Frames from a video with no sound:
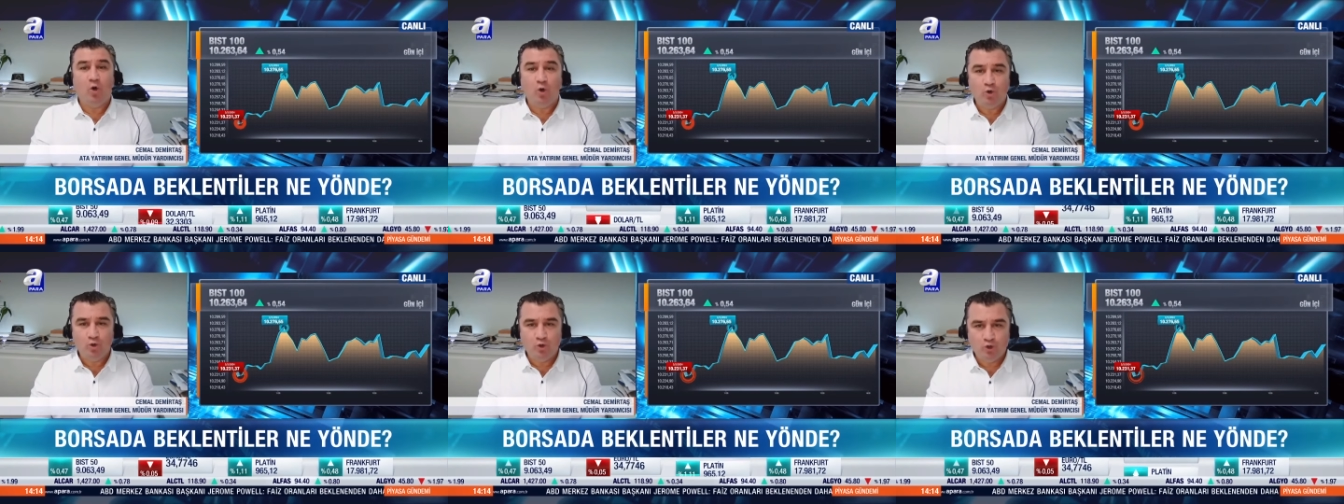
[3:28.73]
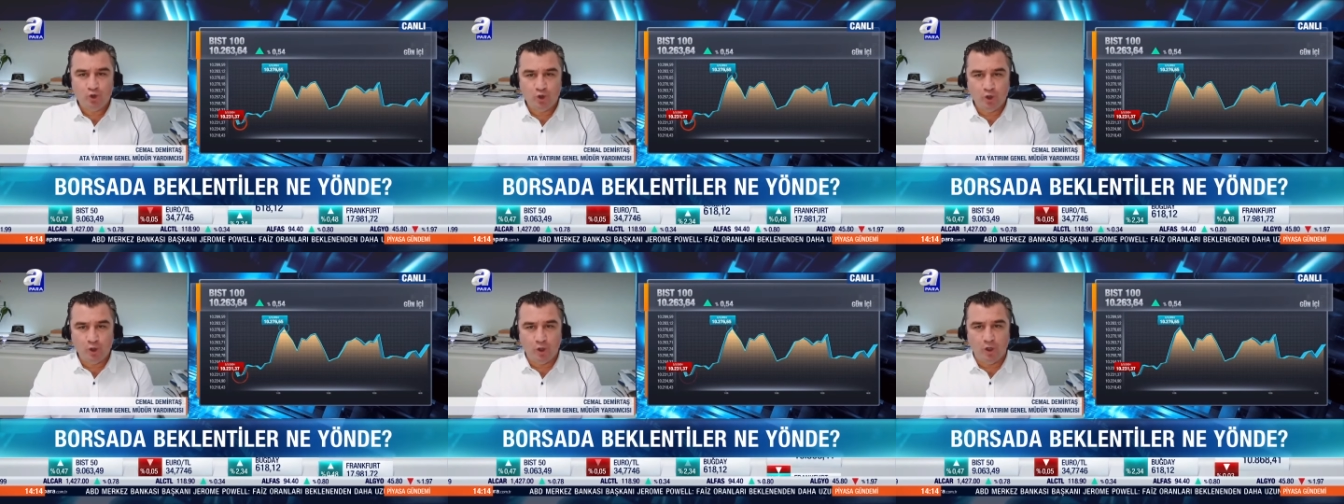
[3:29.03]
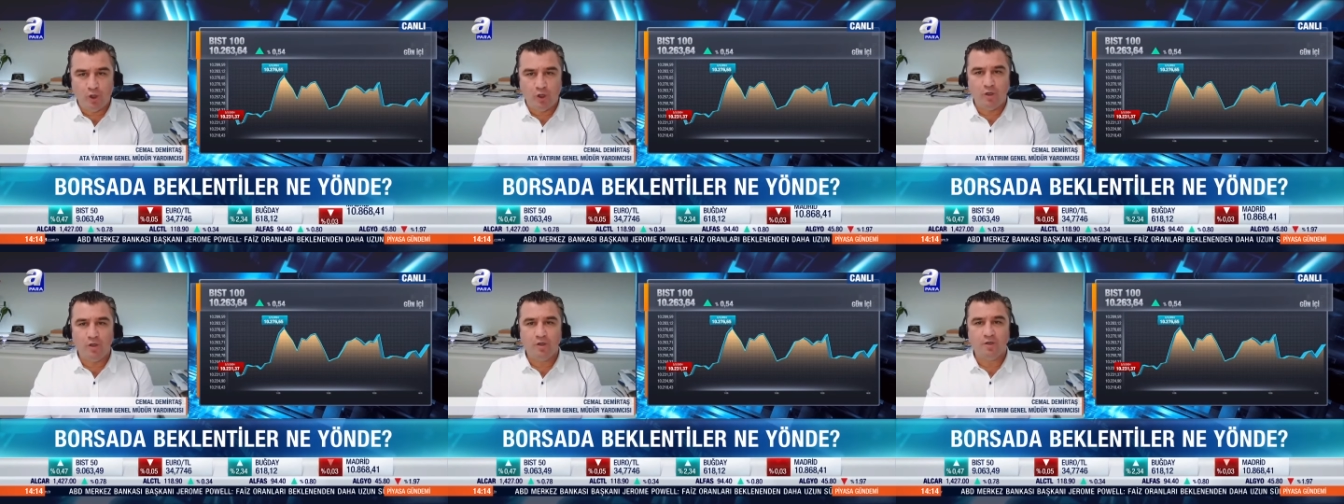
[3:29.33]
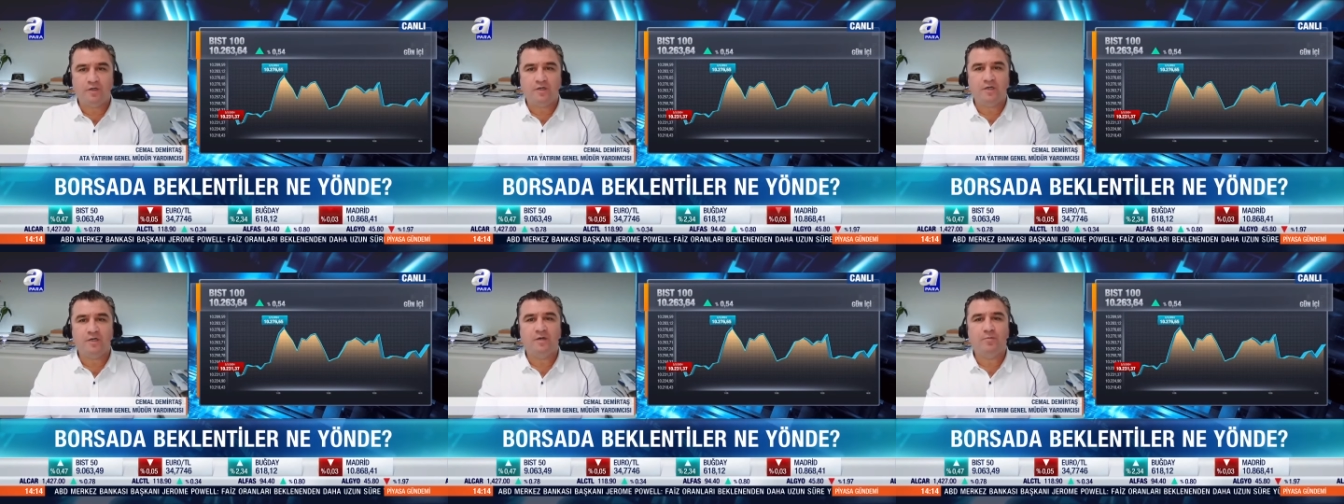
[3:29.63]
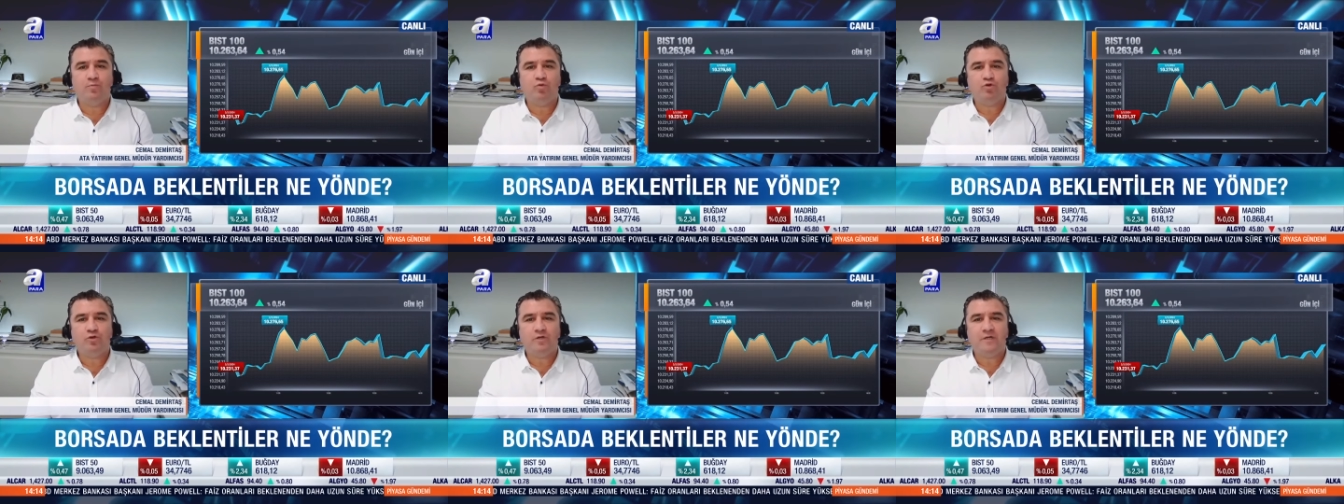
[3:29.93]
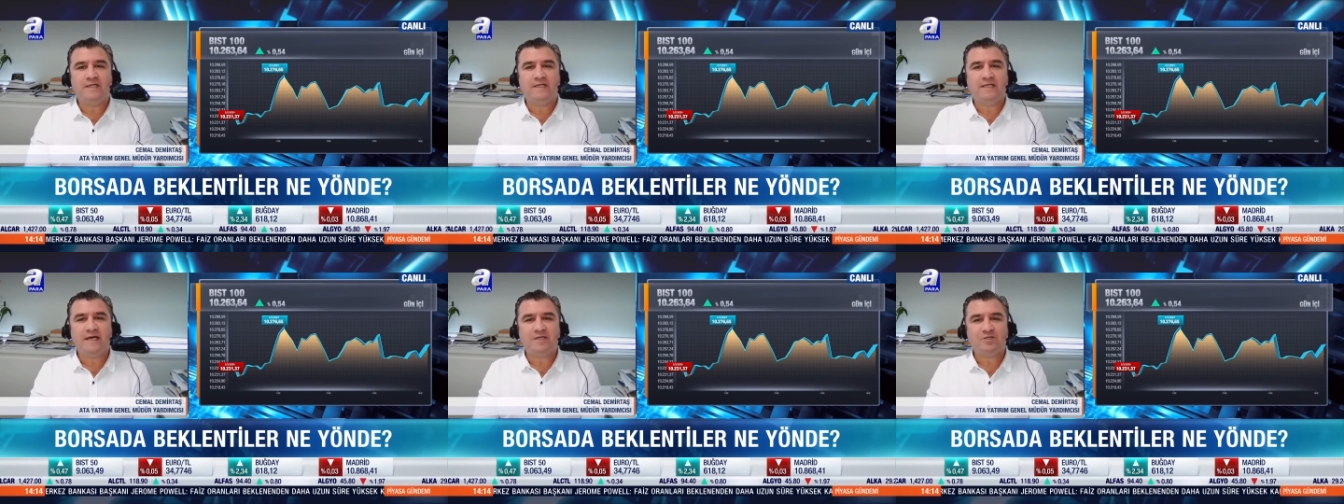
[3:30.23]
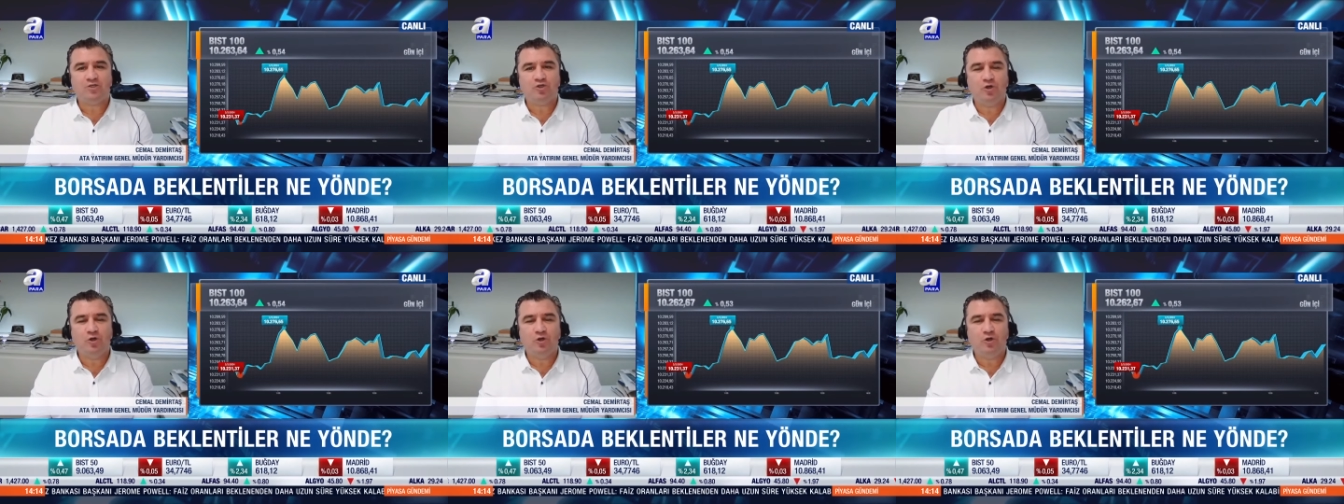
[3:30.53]
oluşuyor. Ee, bunu
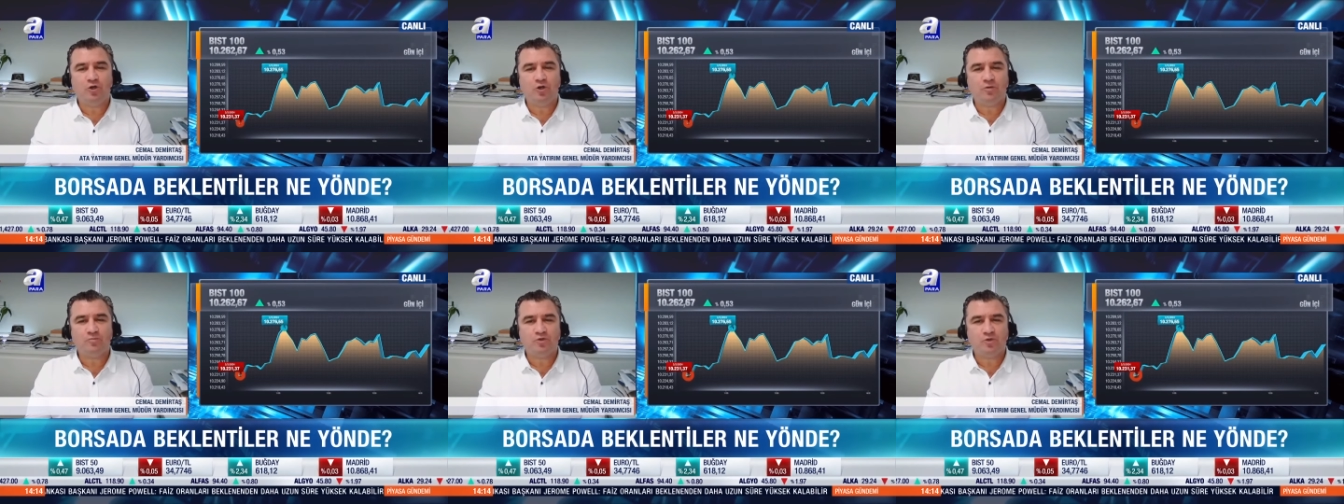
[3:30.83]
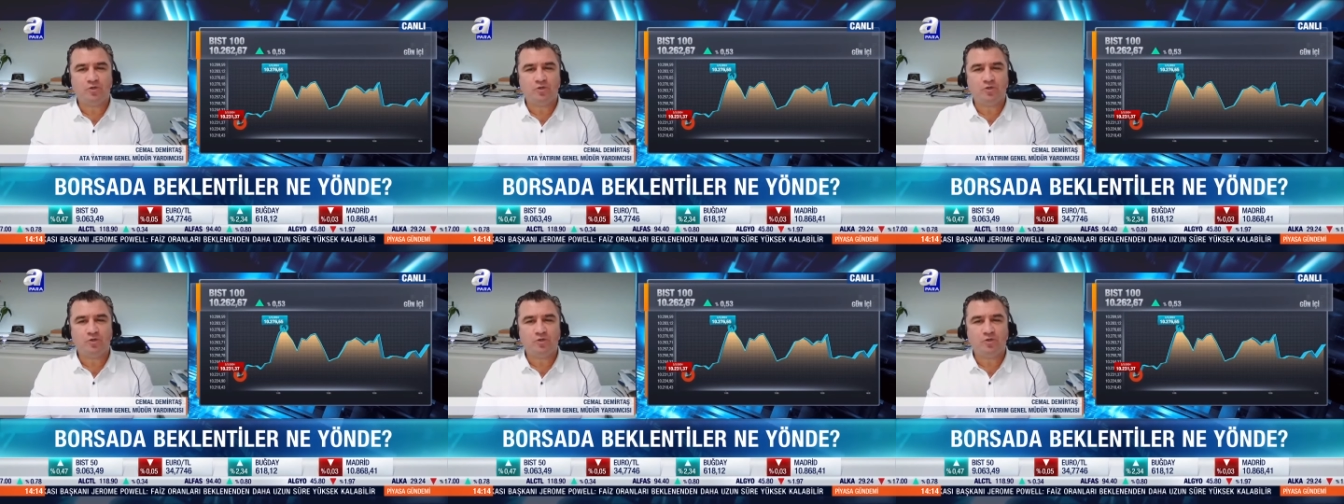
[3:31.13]
neden söylüyorum?